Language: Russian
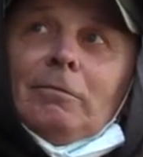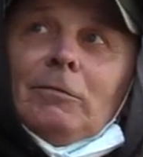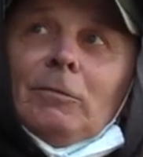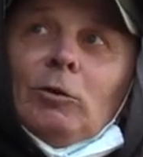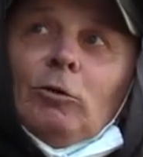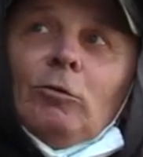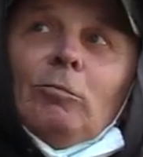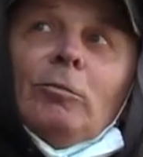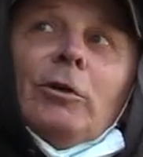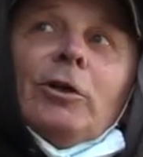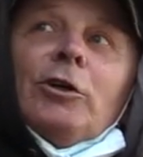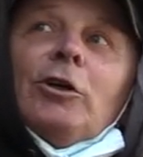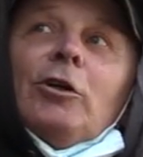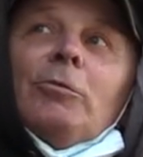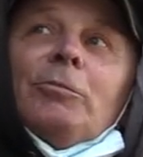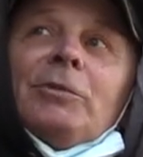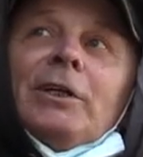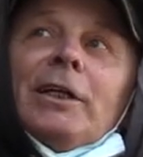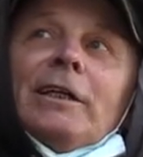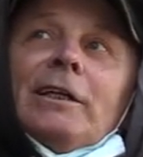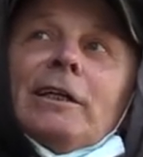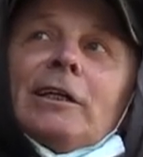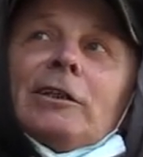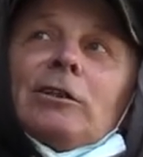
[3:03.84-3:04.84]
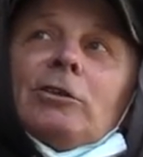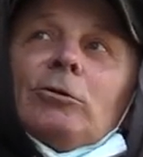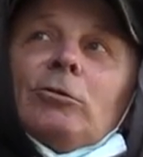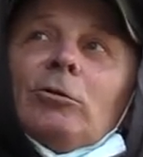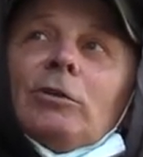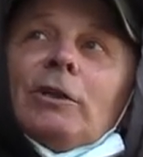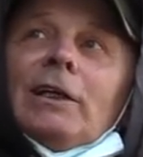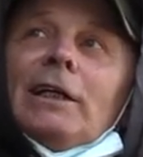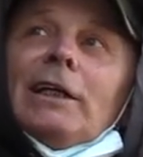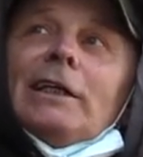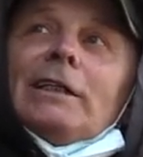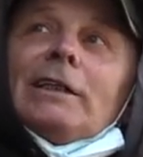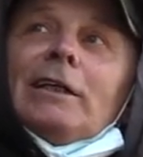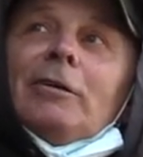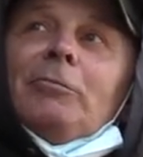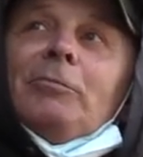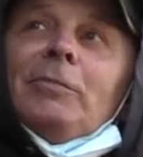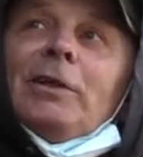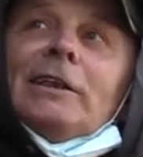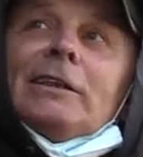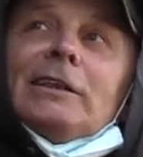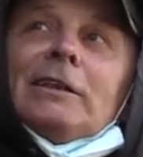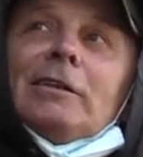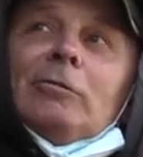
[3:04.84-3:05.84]
Ну, мое мнение, что на этом
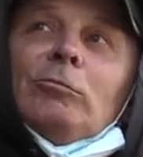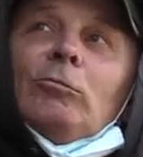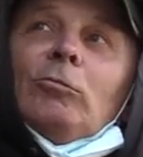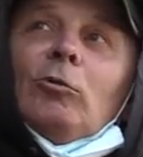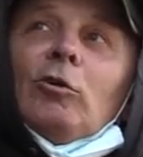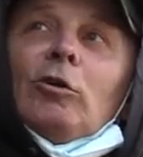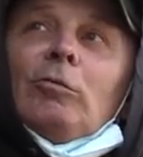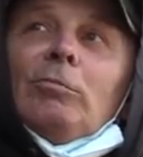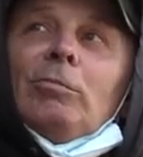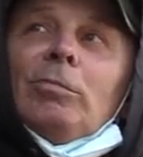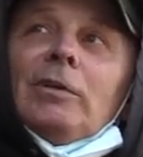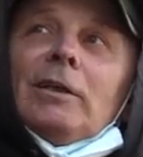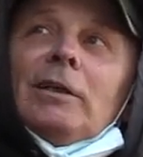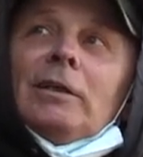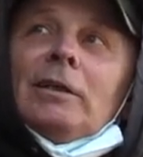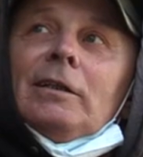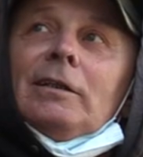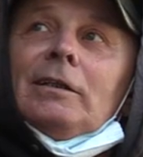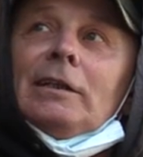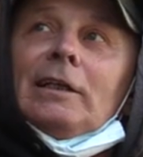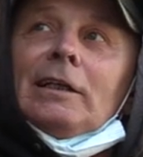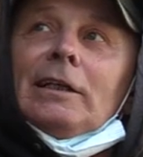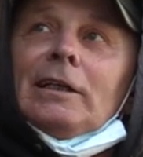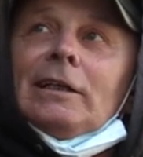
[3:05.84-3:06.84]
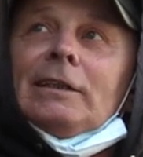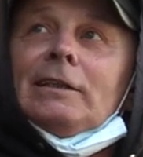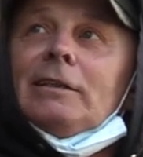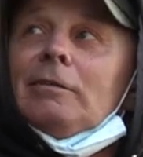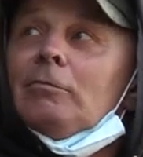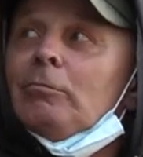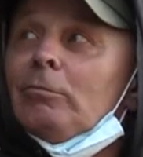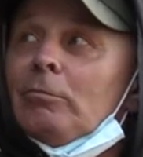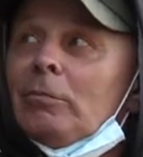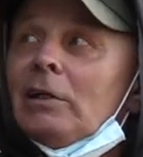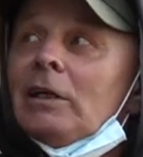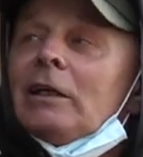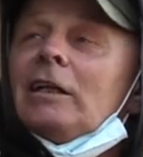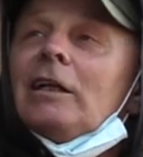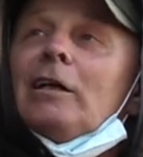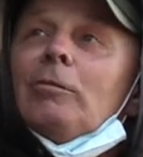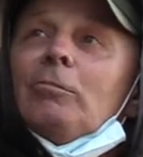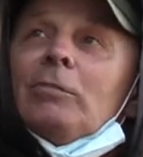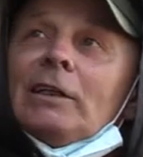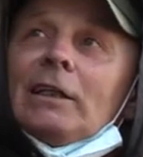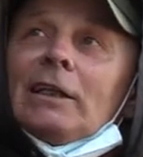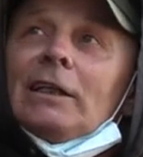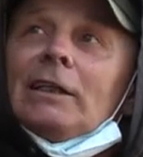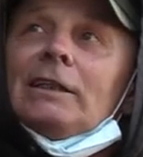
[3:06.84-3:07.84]
месте мог бы, могла
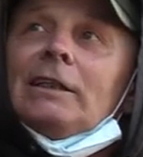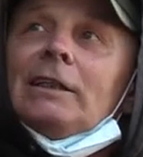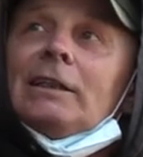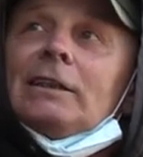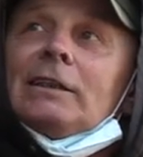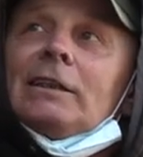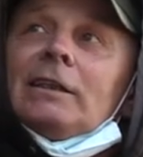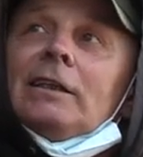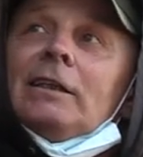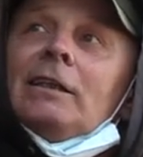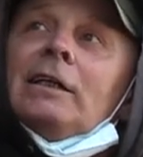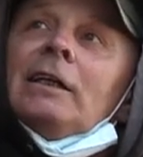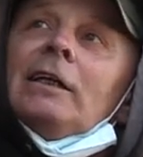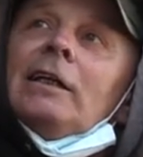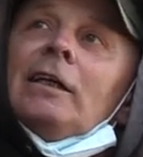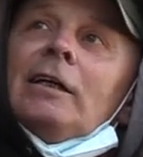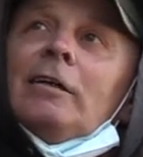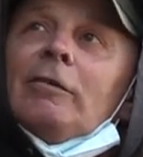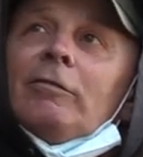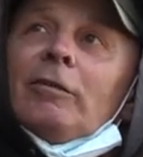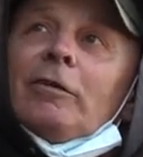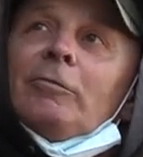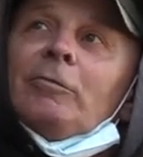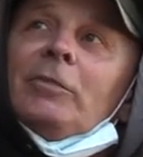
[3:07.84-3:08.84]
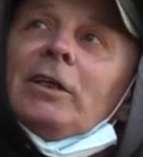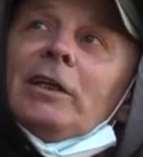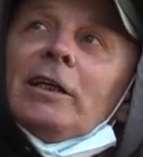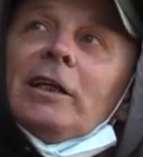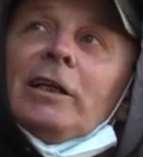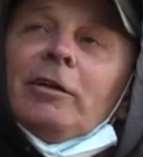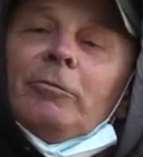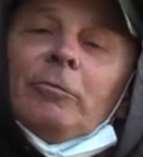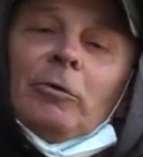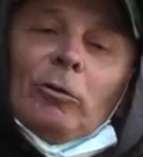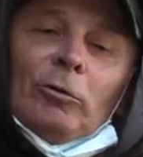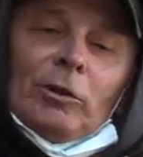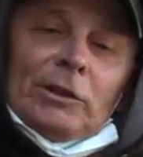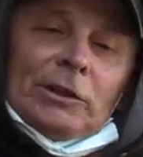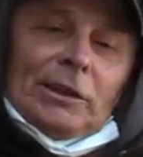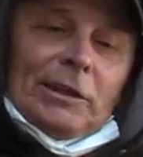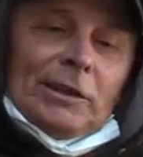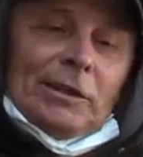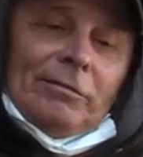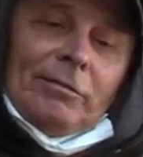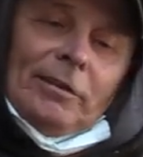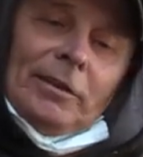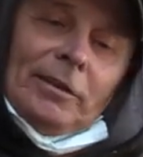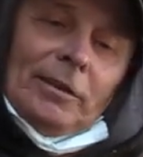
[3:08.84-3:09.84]
бы находиться фамилия, имя,
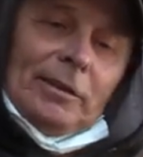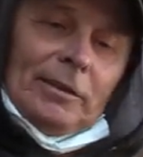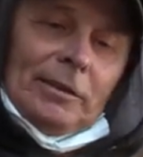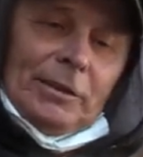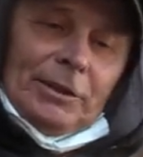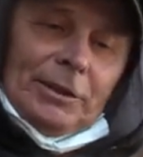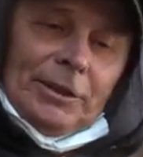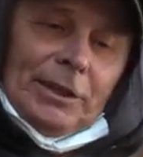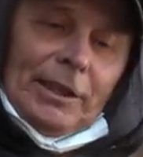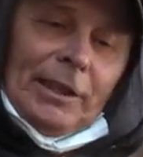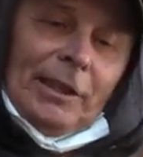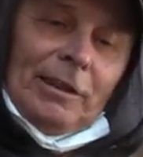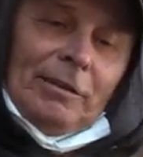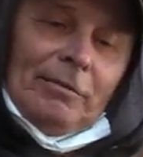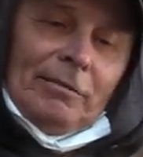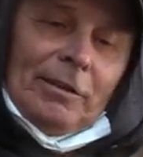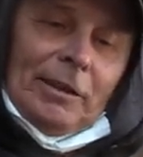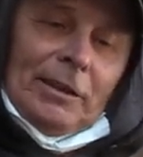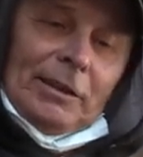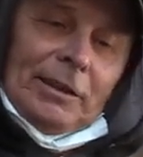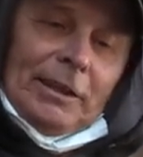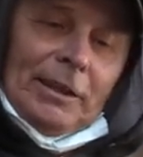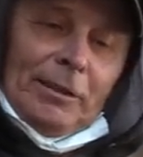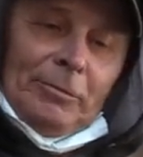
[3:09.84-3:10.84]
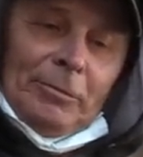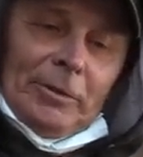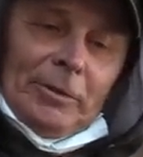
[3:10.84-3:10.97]
отчество Чалова Алексея